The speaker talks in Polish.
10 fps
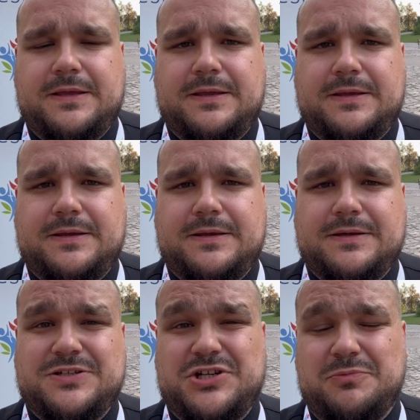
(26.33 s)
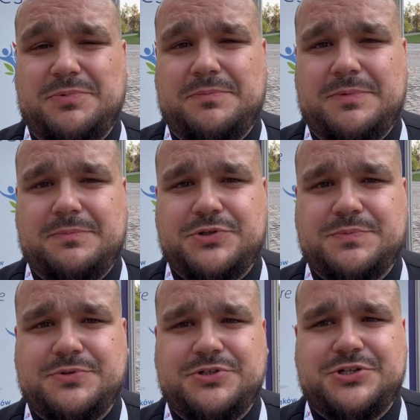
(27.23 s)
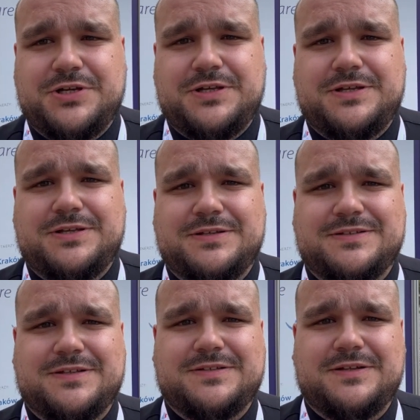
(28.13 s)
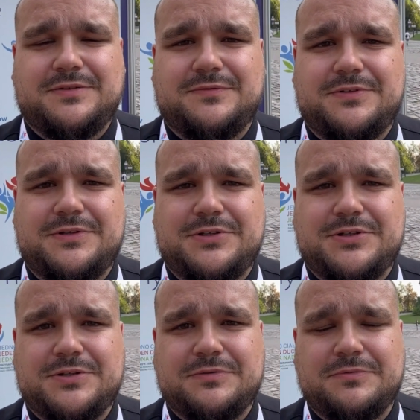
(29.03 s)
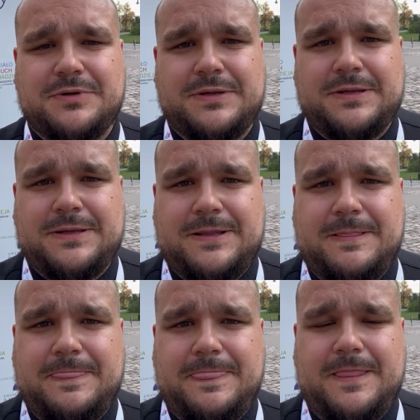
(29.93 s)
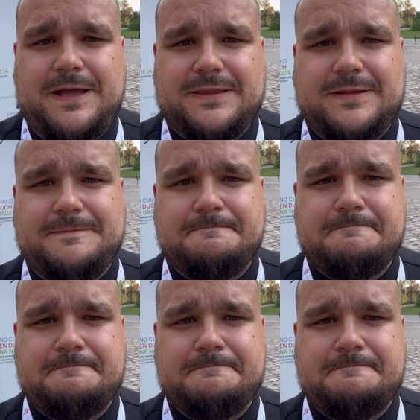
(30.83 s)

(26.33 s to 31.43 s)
E, chciałbym, abyśmy dzisiaj zastanowili się nad